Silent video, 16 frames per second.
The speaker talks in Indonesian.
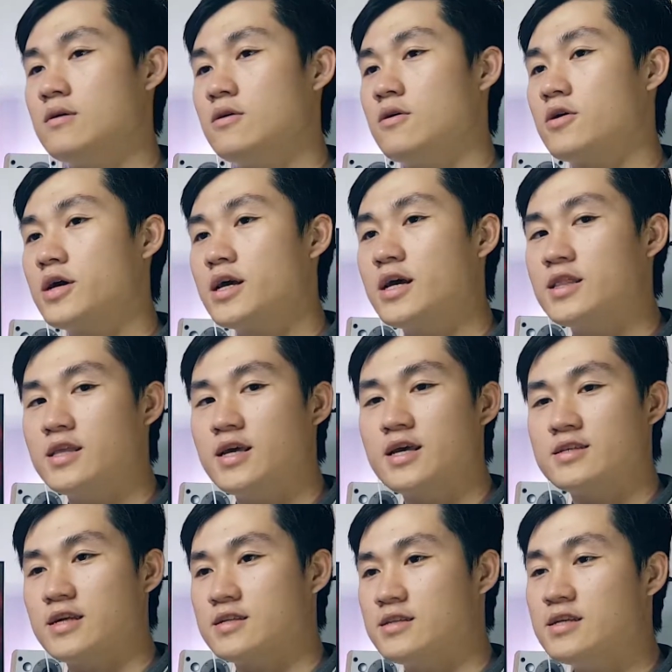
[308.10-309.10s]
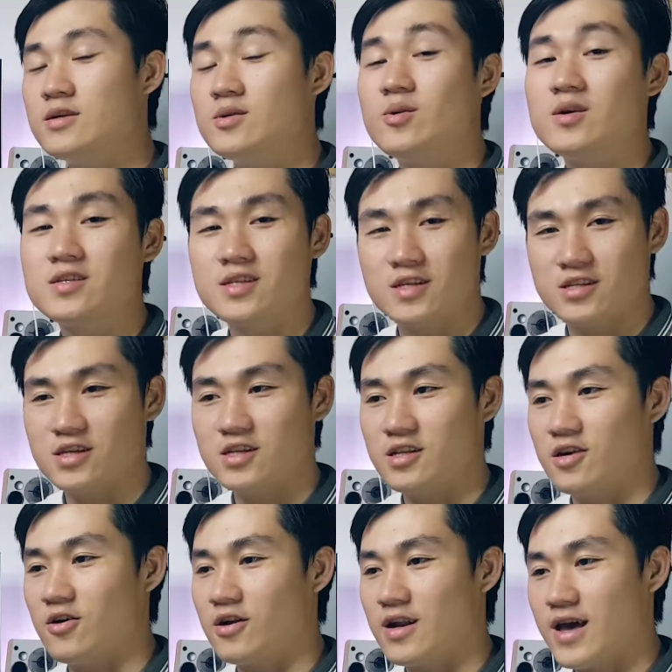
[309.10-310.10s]
Oke, ganti SSD gue searching
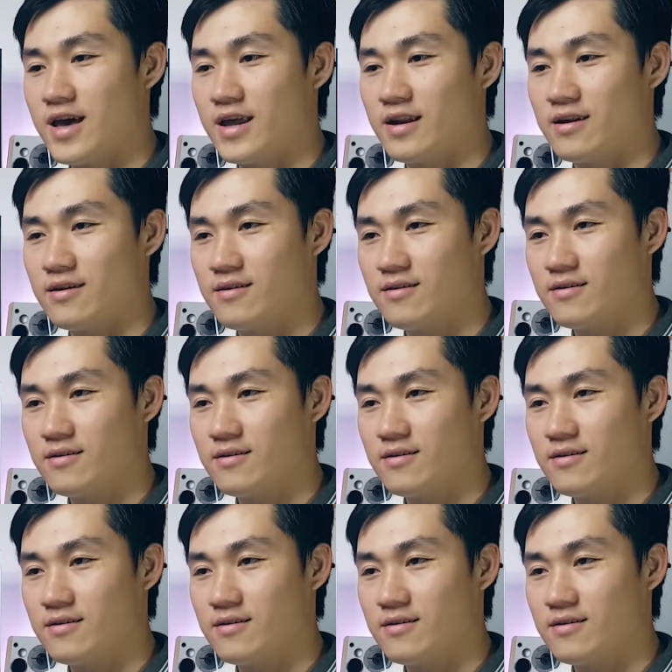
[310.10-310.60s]
di online.